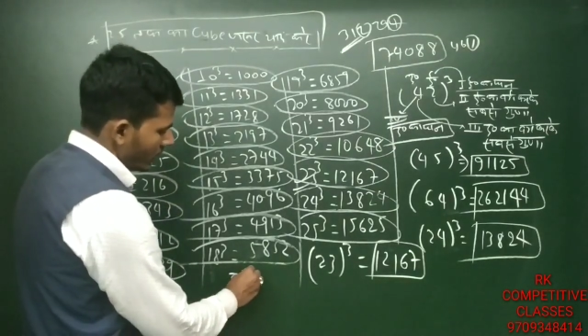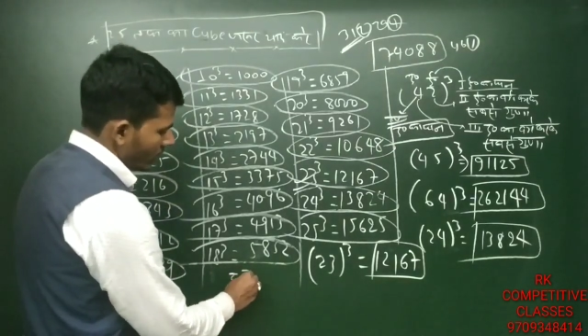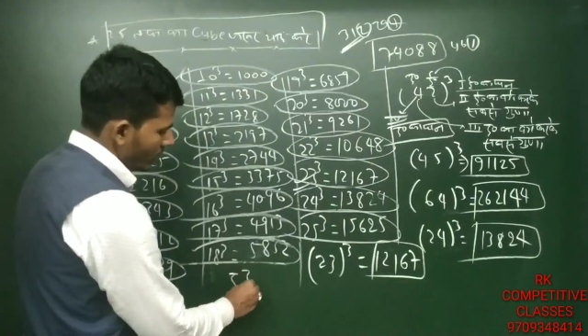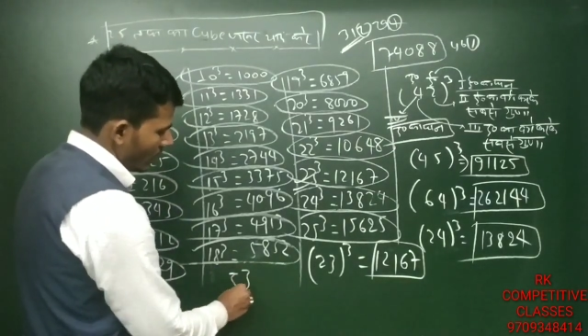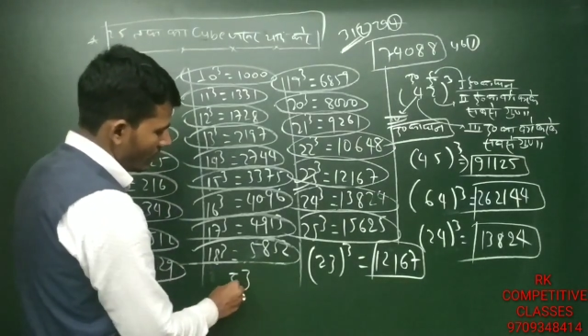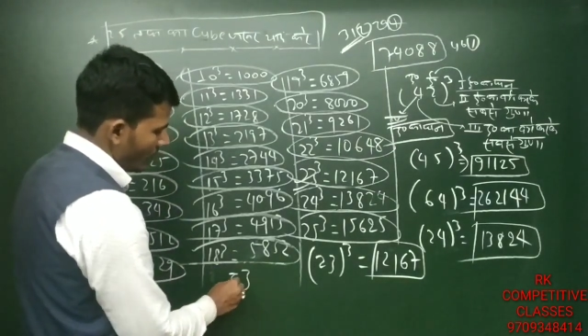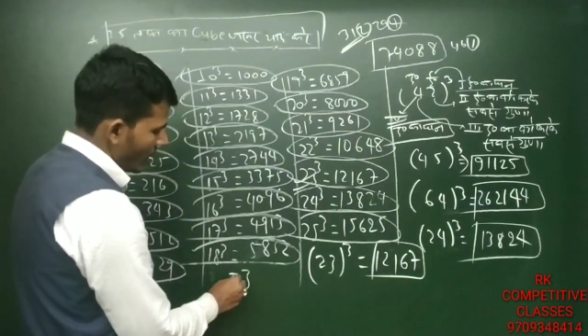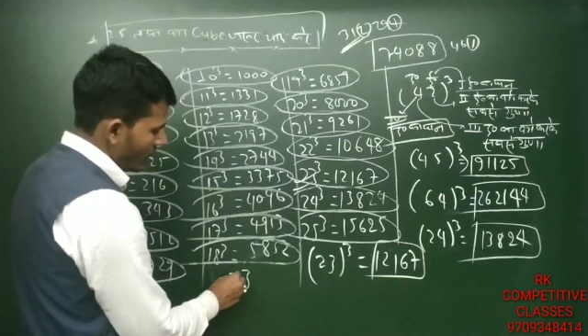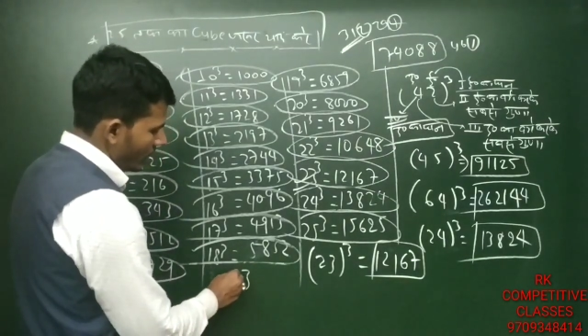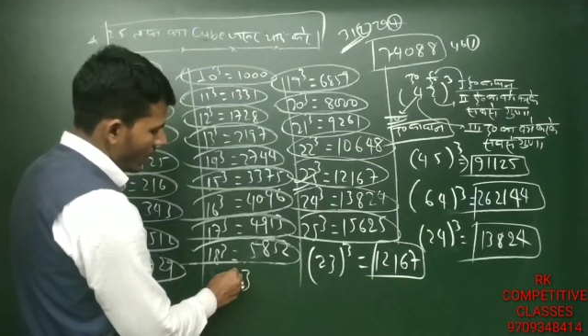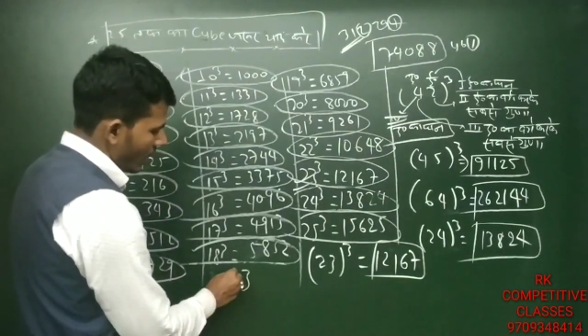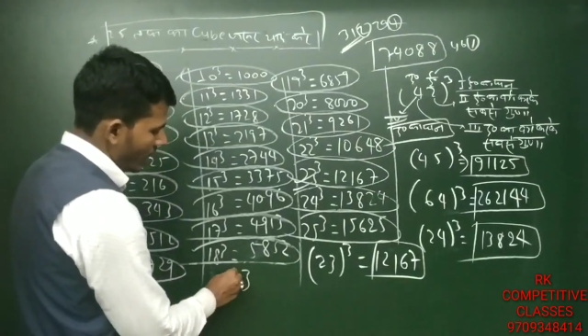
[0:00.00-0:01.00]
एक
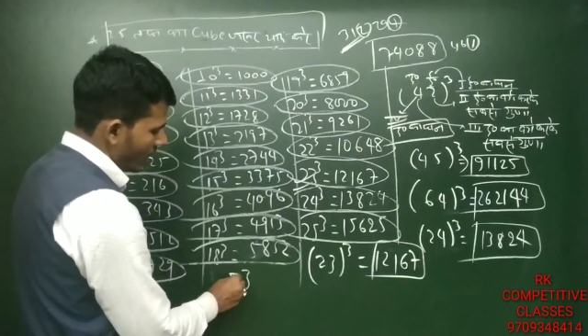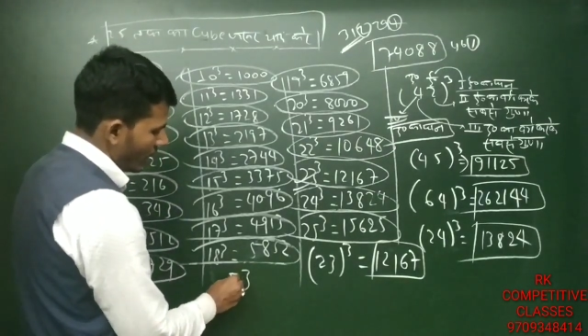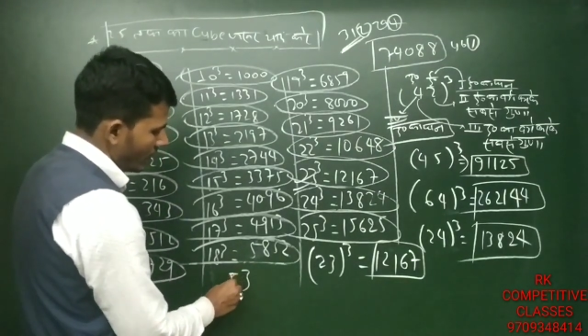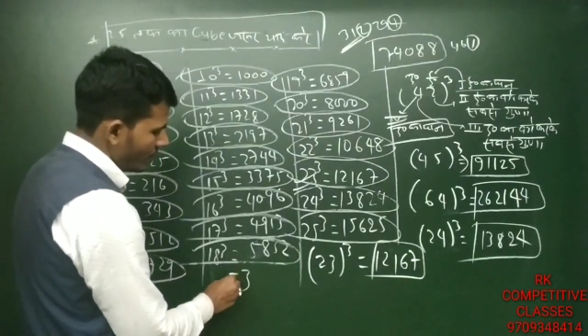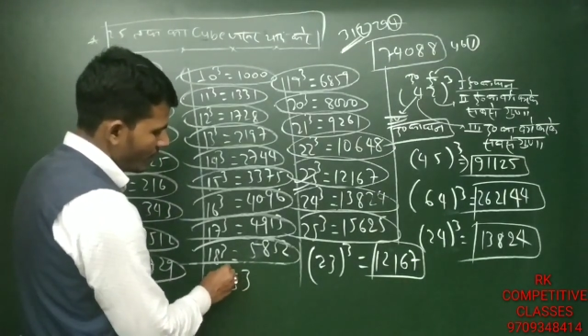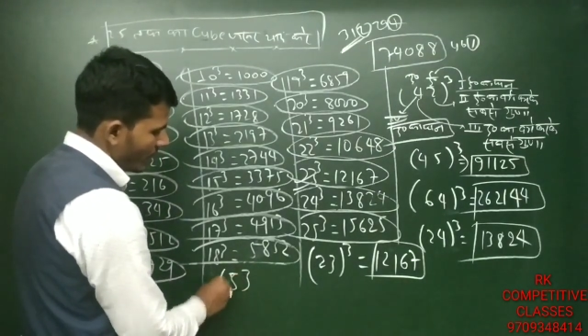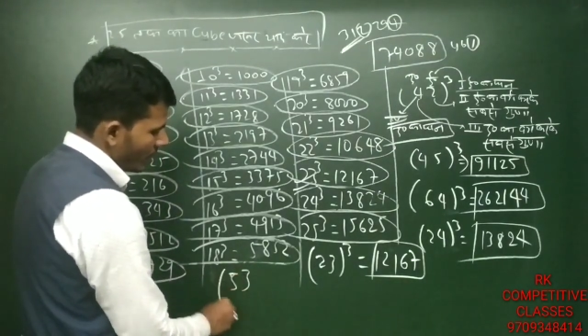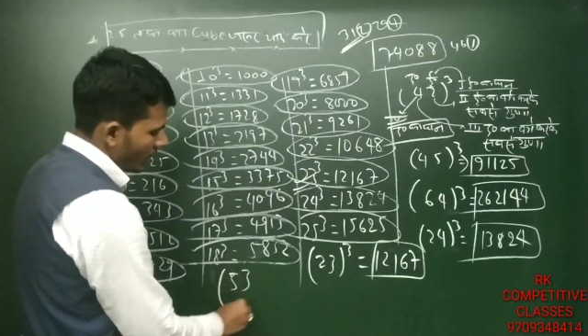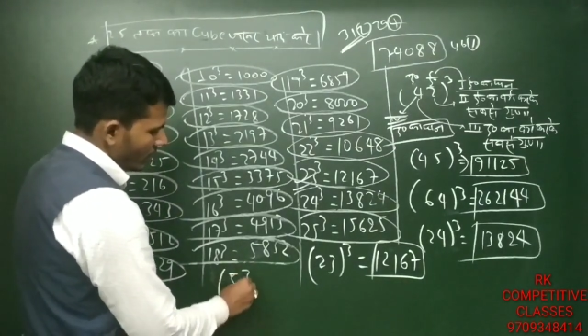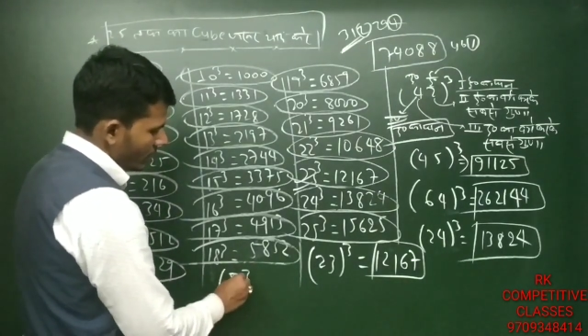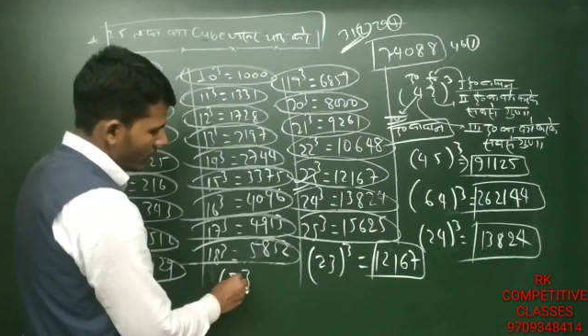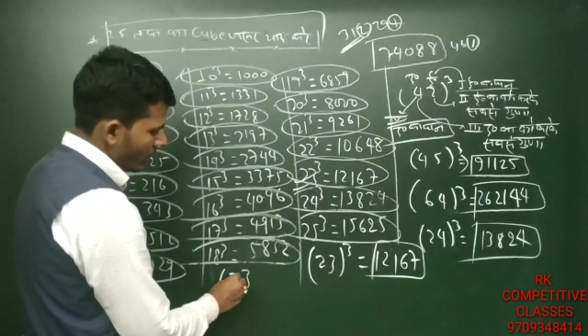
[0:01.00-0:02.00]
तिरपन का घन
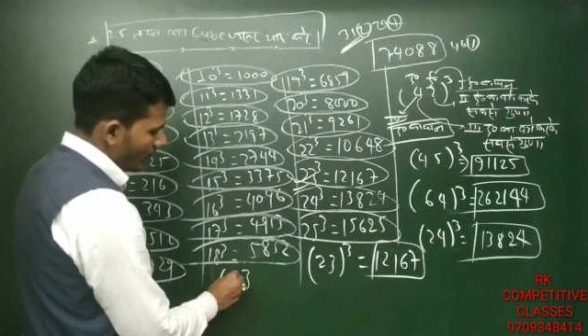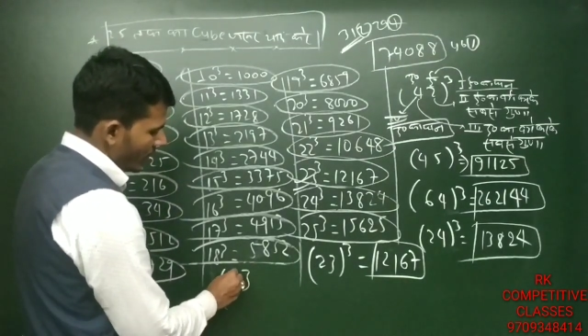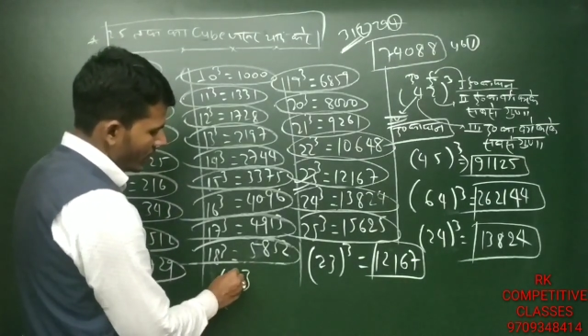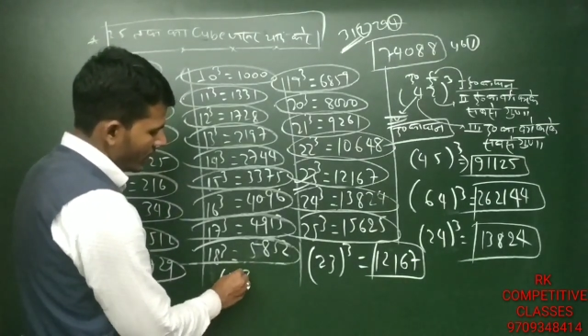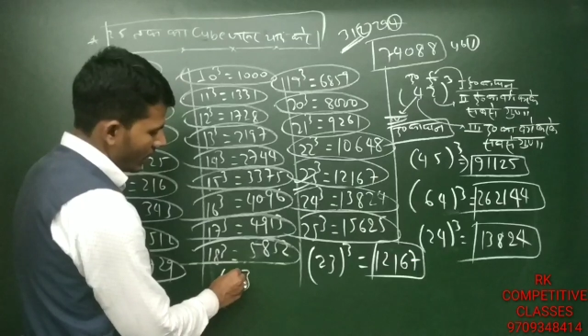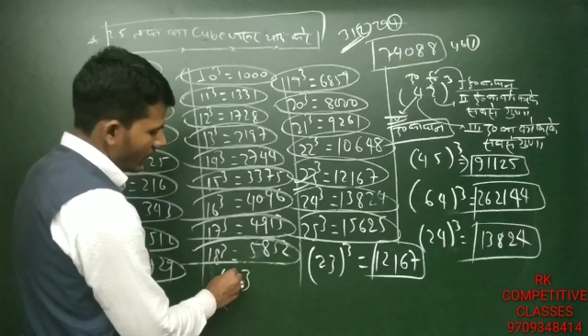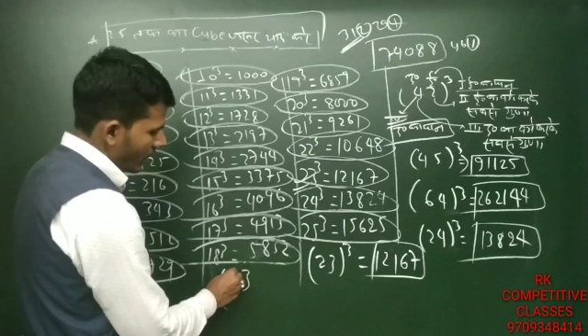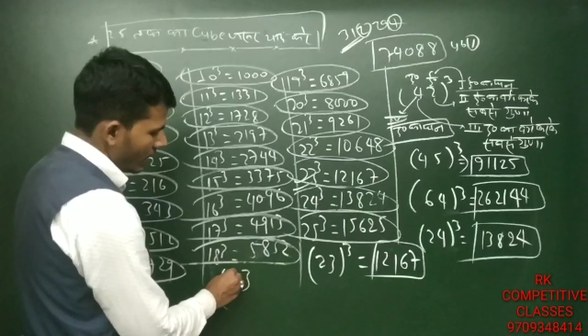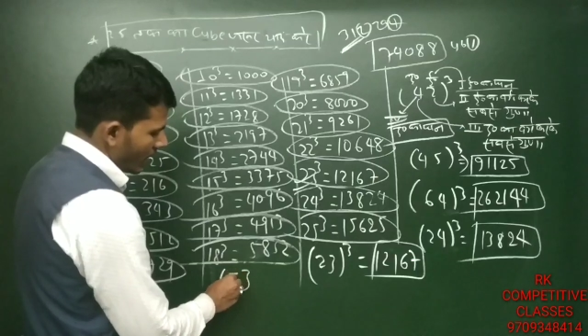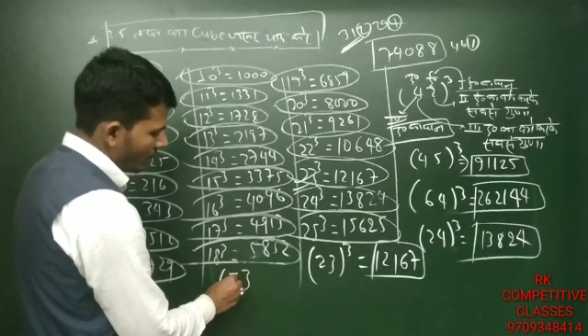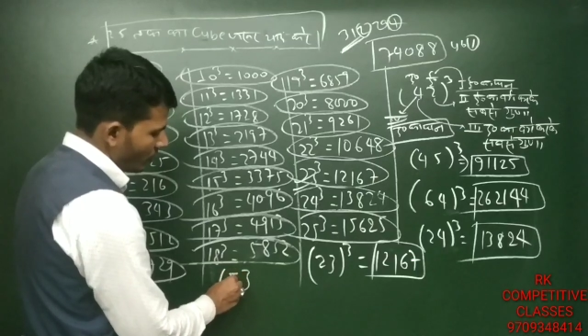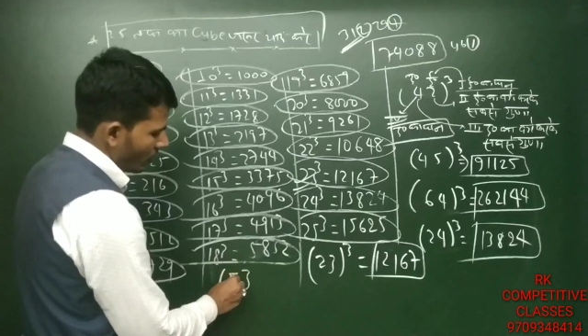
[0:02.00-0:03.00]
तिरपन का
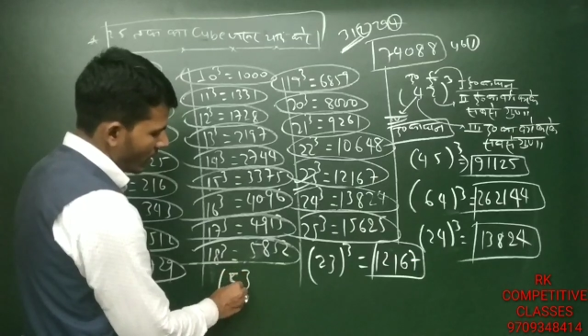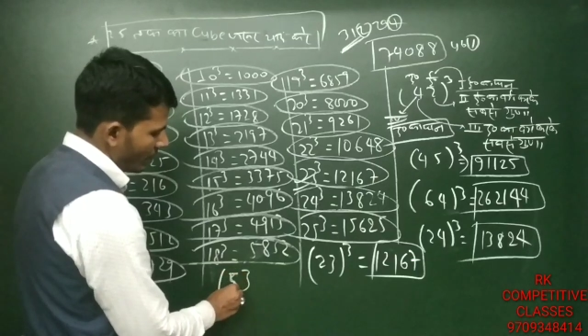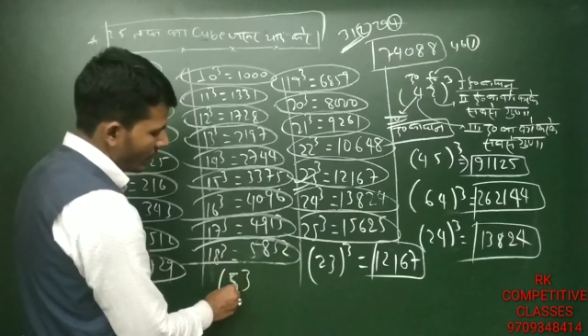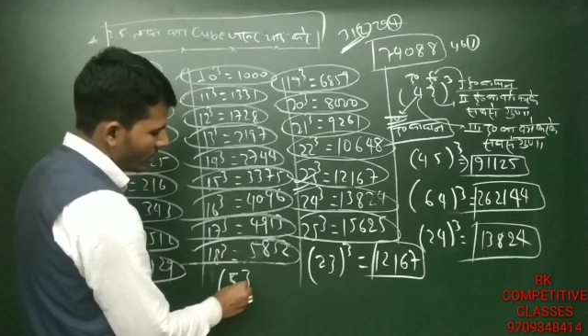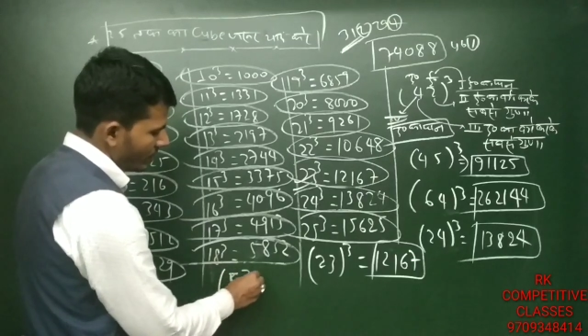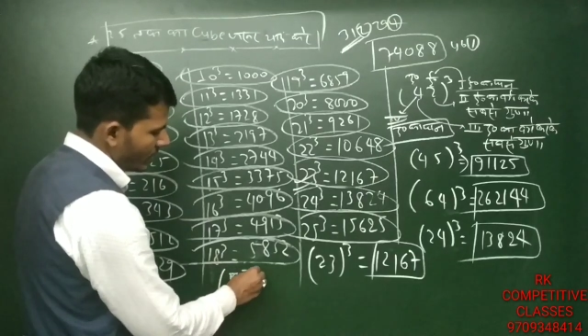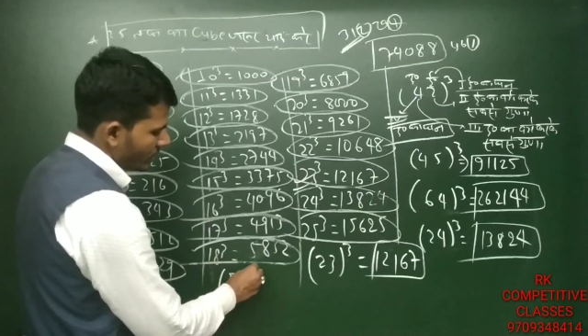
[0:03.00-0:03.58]
घन आपको कमेंट में